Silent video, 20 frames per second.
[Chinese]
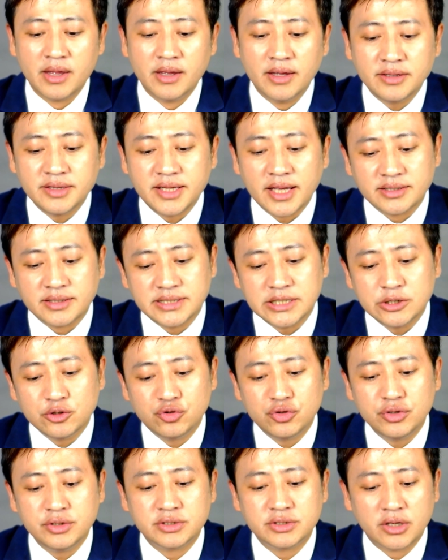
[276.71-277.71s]
你点进
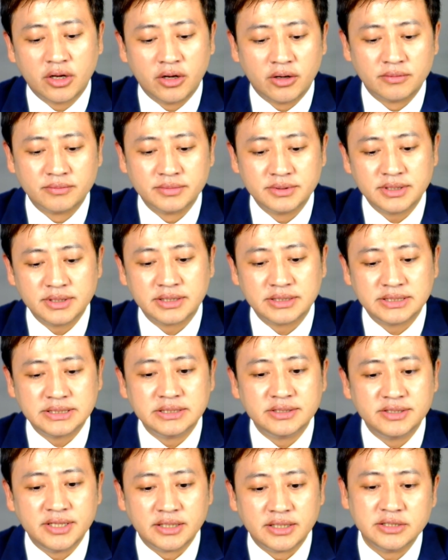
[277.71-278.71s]
去之后，这个
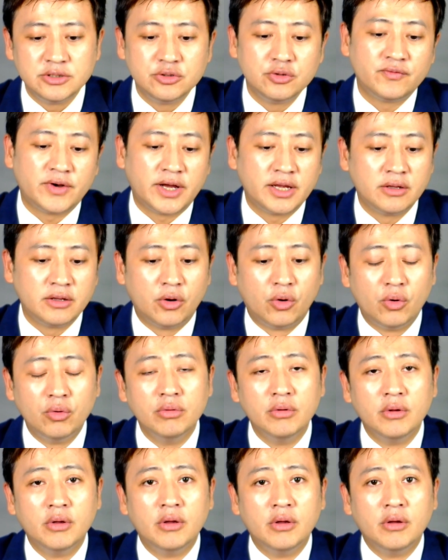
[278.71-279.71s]
字点进去发现哦，